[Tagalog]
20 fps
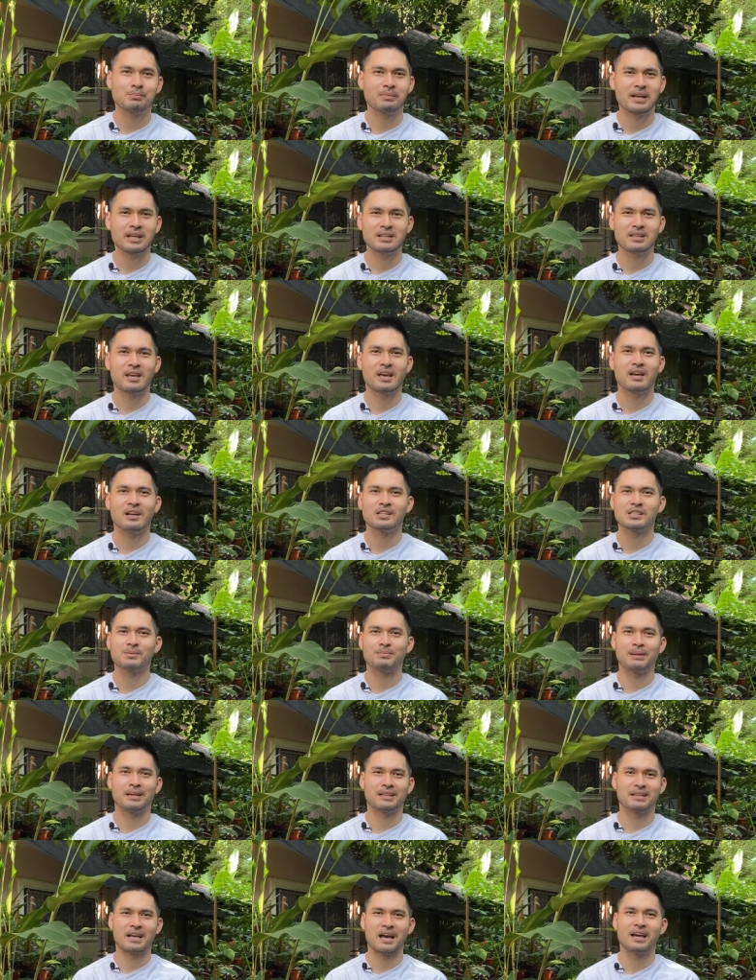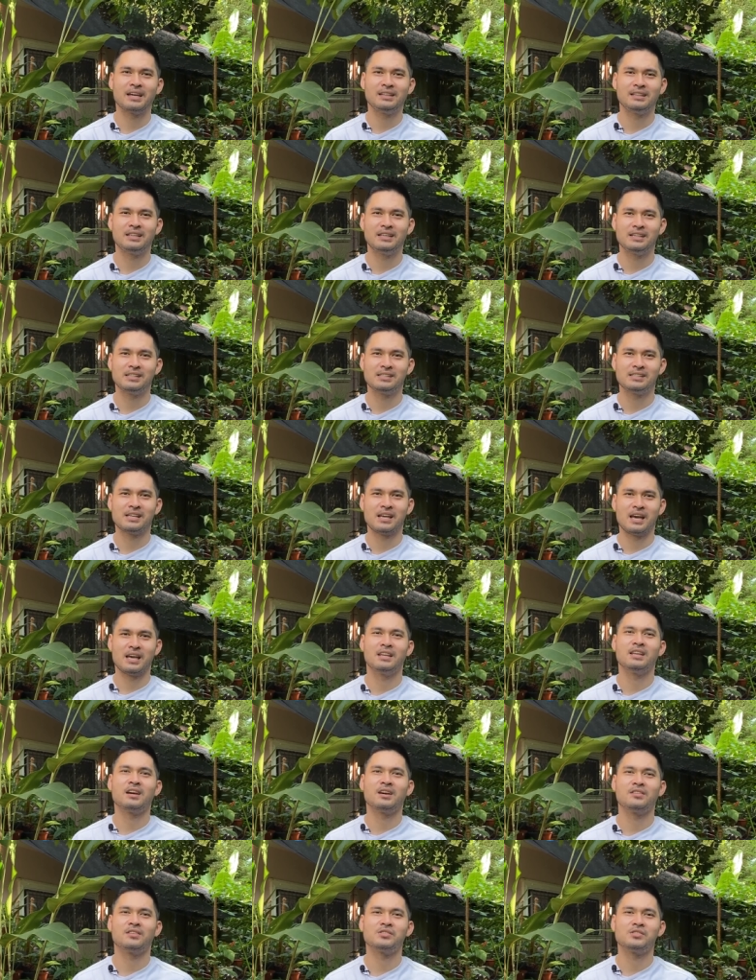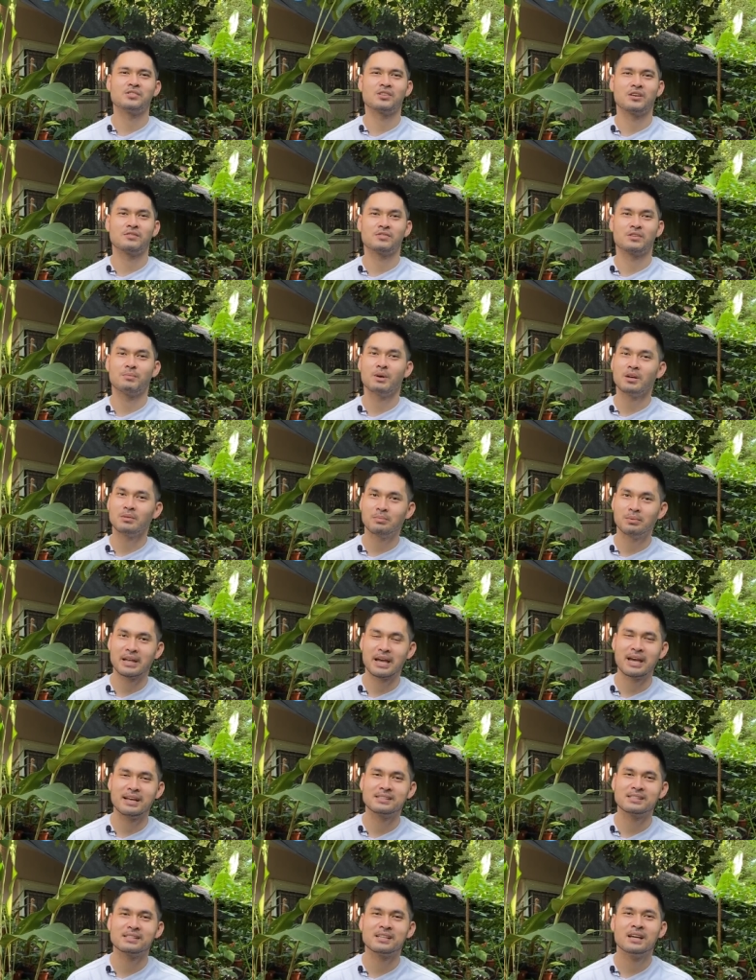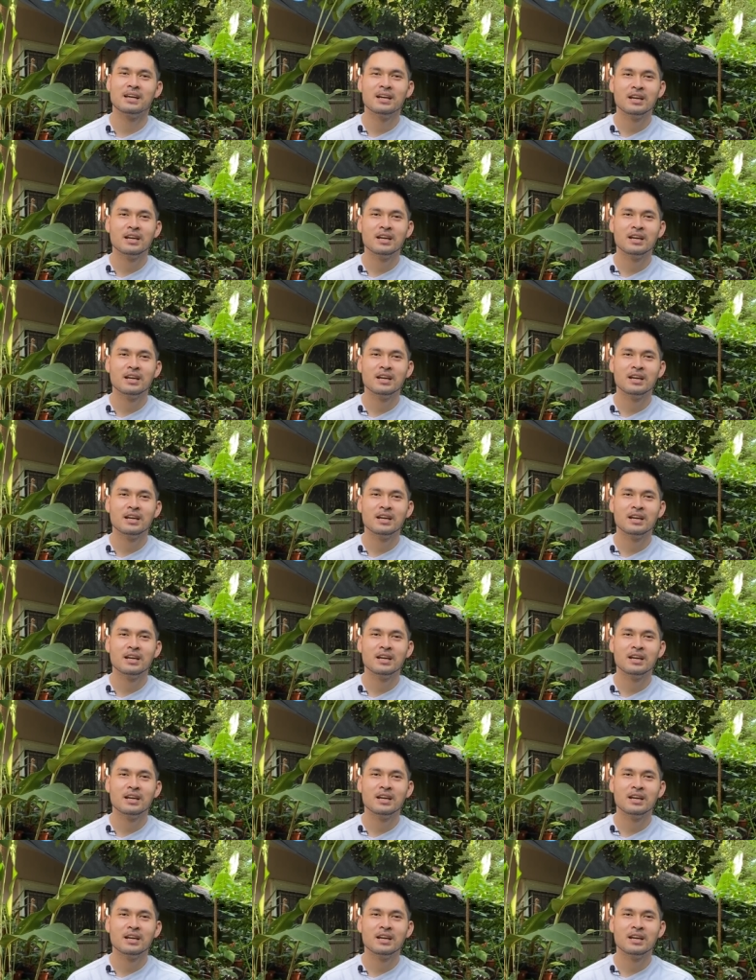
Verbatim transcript: plant cares, plant IDs, any other stuffs about plants,